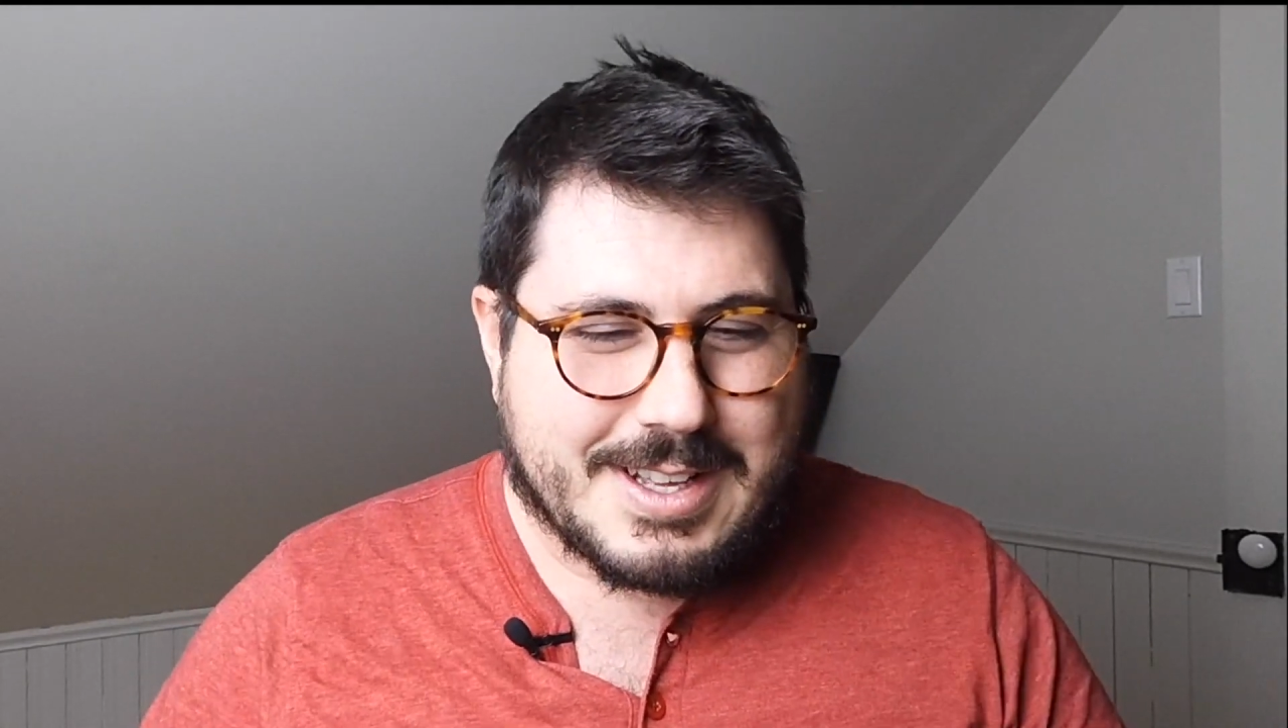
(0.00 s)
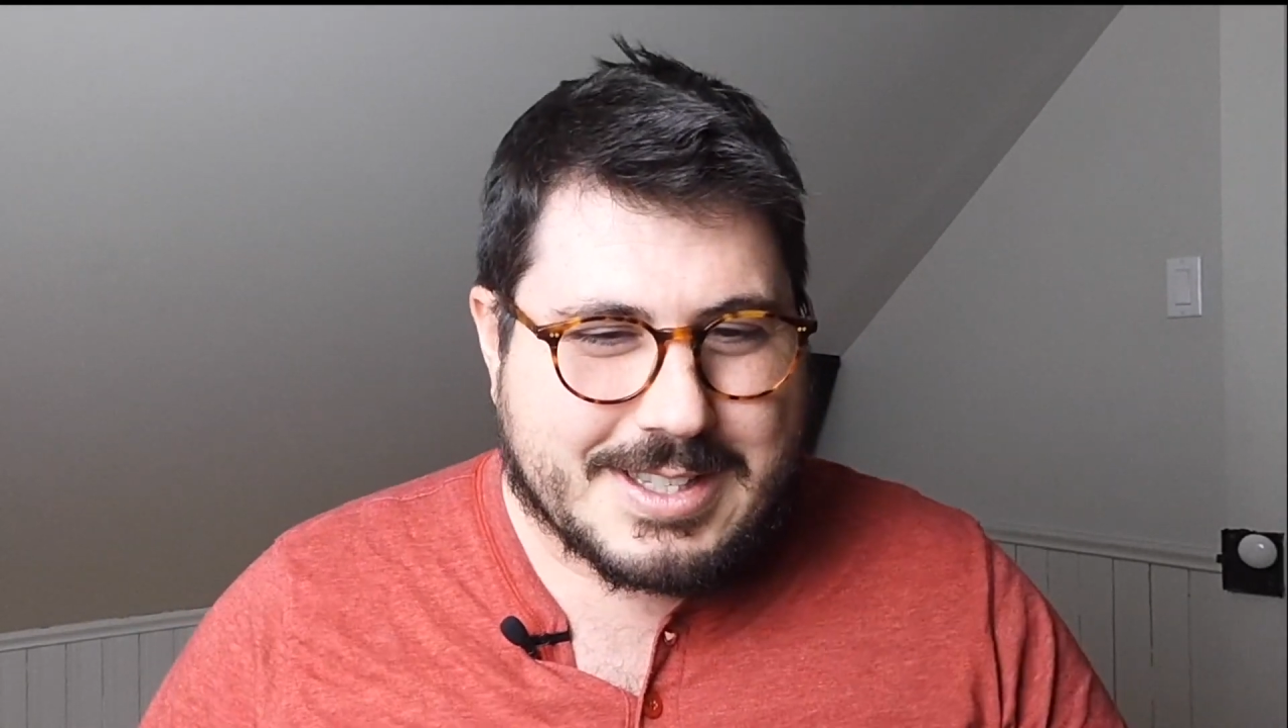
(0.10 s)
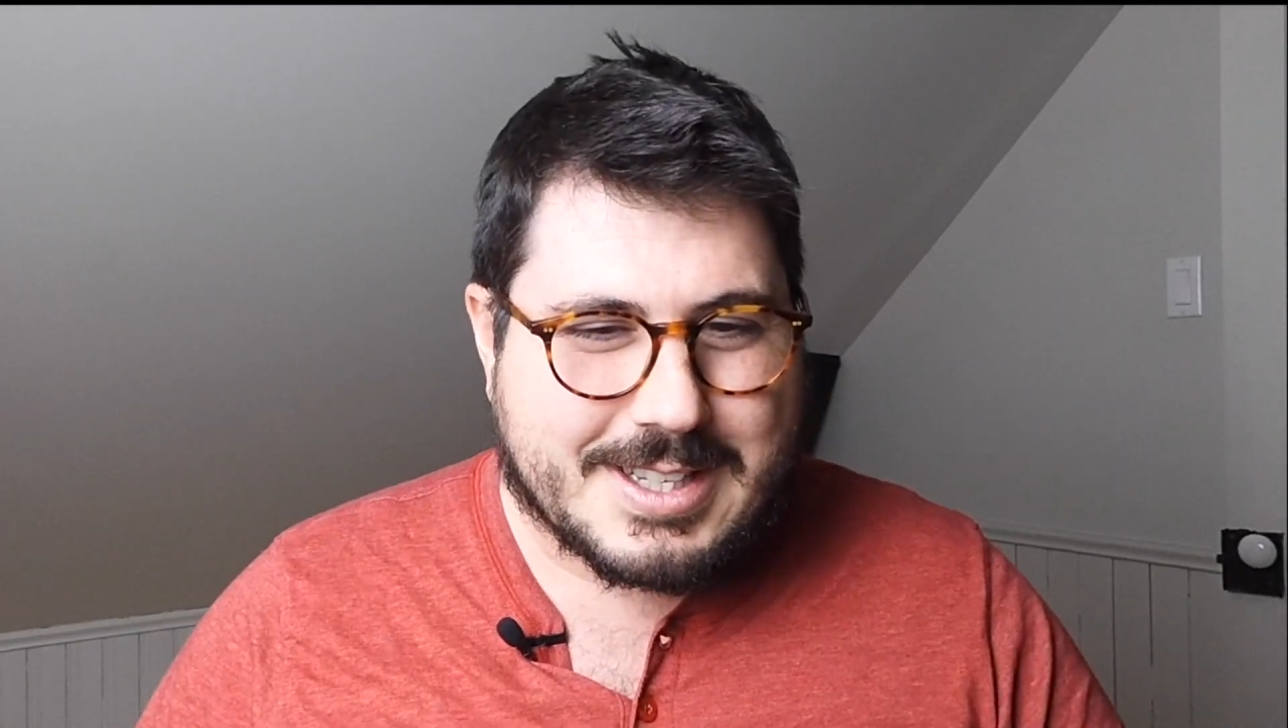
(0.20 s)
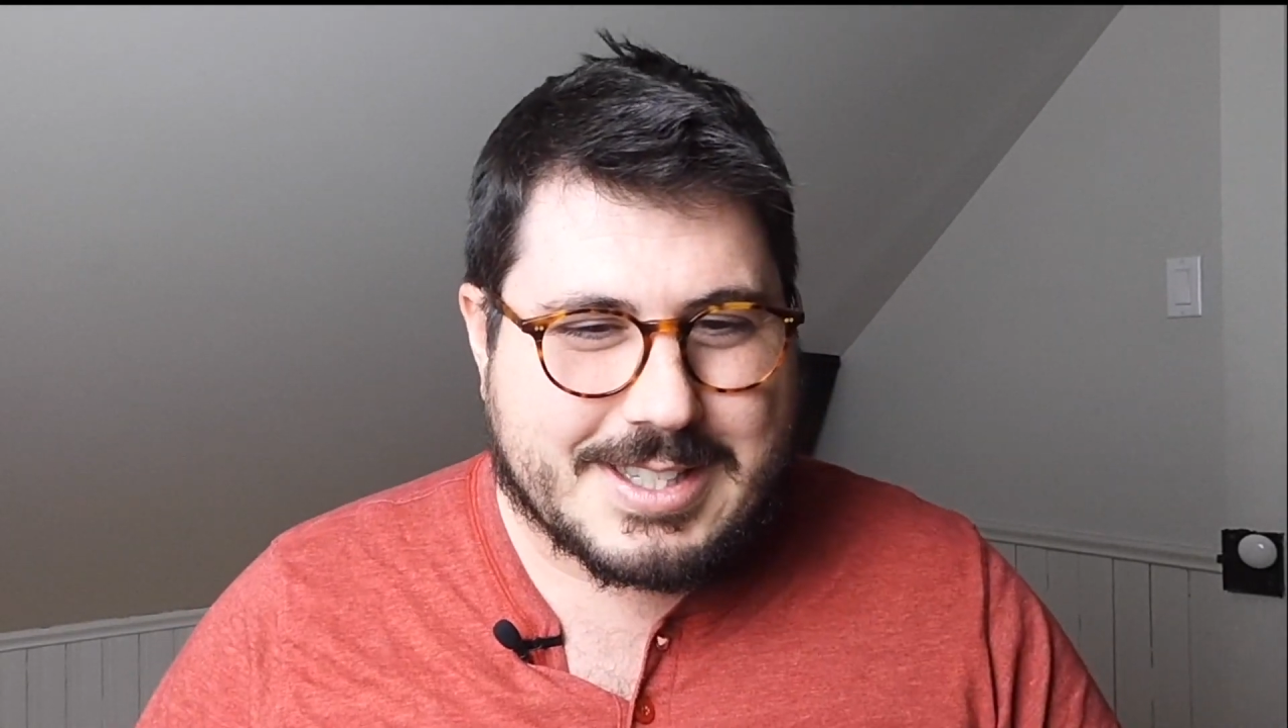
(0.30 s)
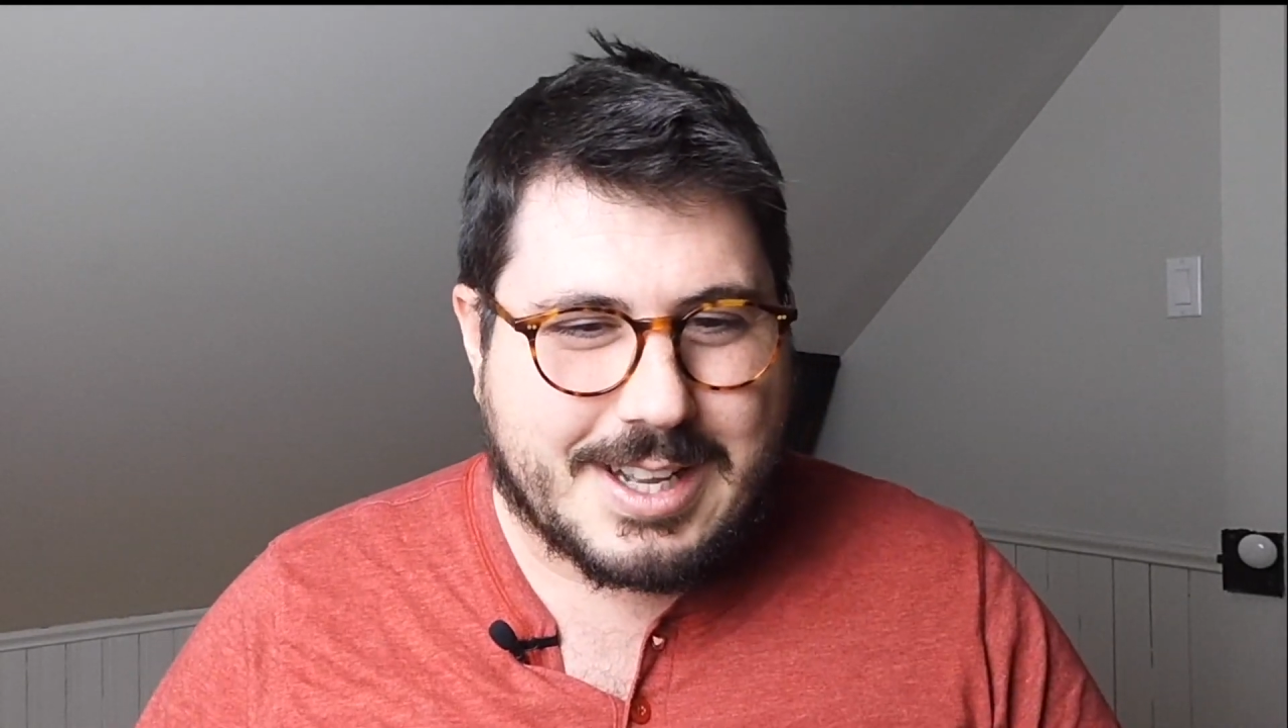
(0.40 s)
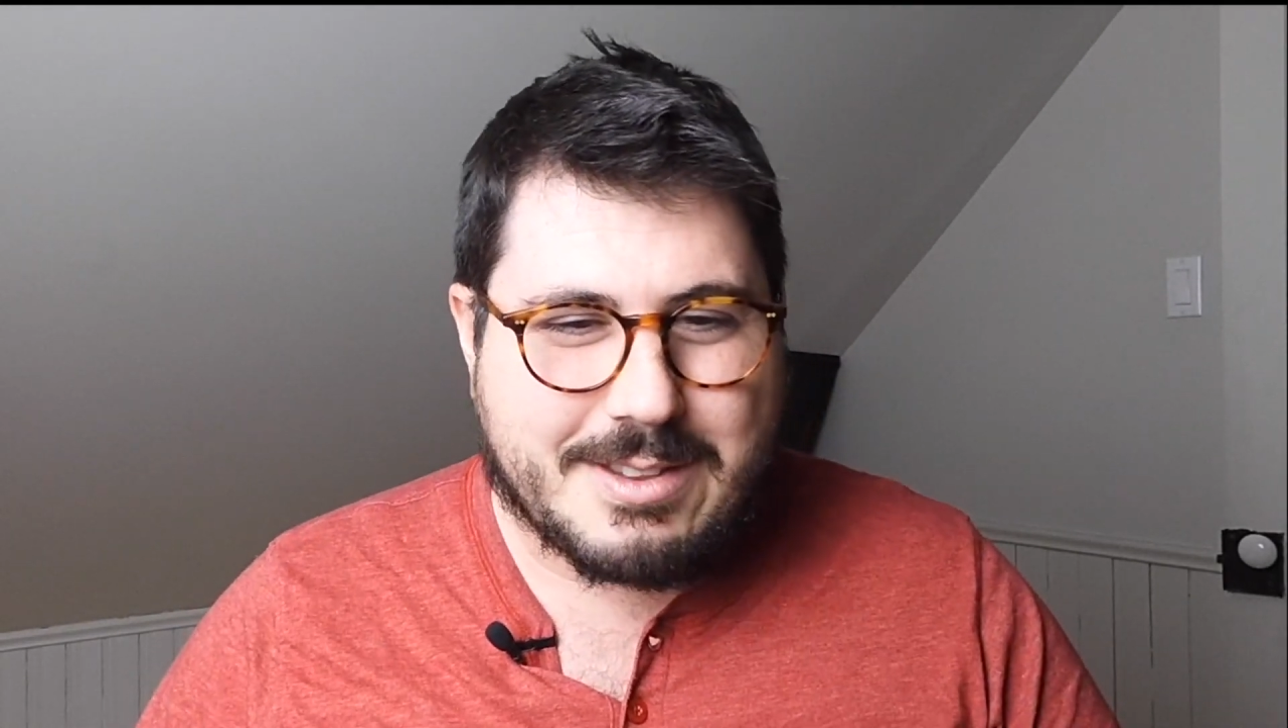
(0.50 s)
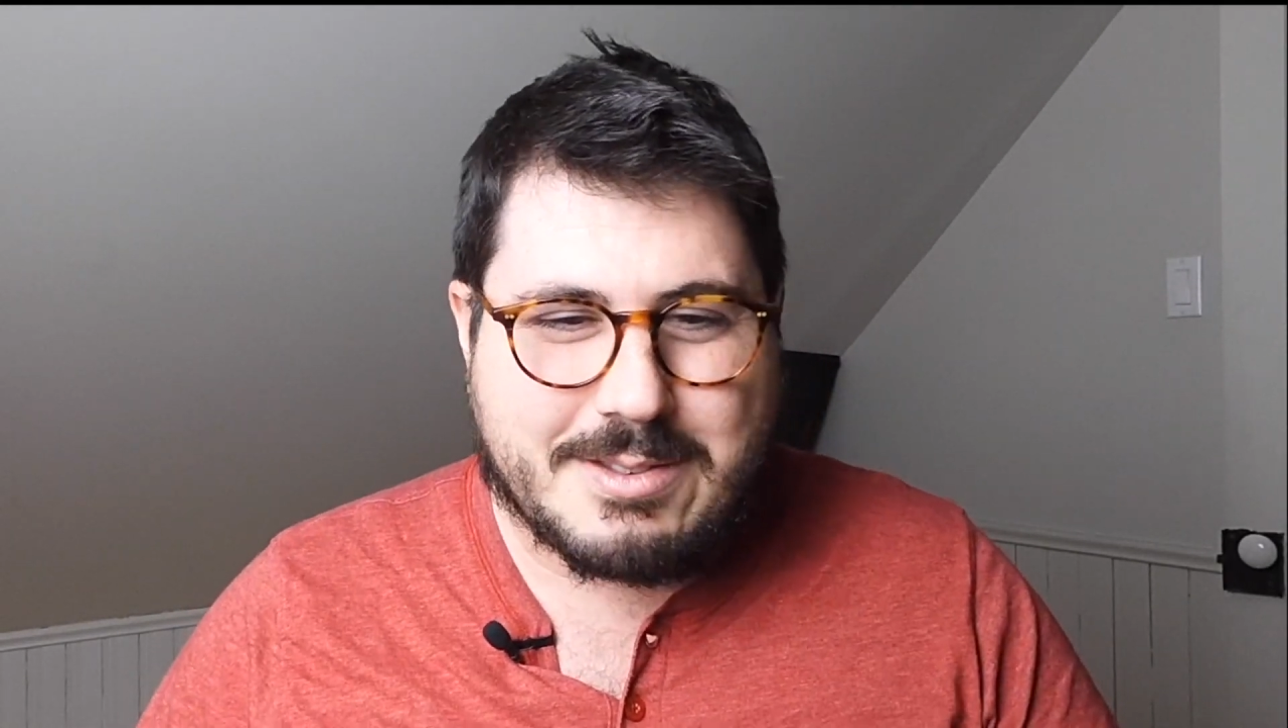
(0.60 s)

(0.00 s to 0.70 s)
c'est ça.